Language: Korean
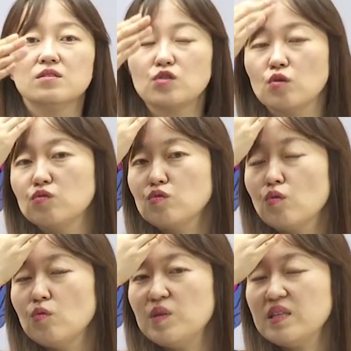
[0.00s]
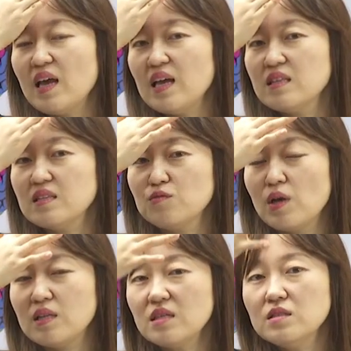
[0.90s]
전두골 밑에 있는
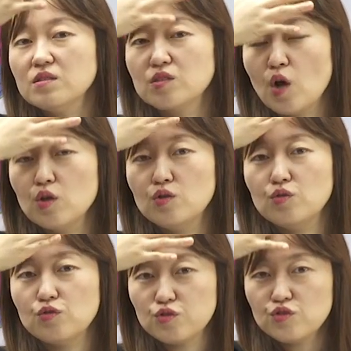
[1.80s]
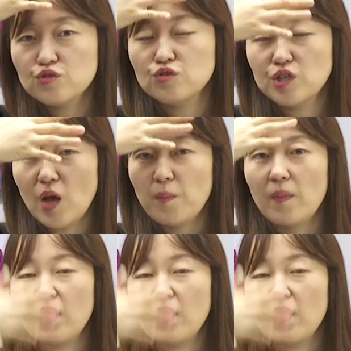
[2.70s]
뇌는 전두엽.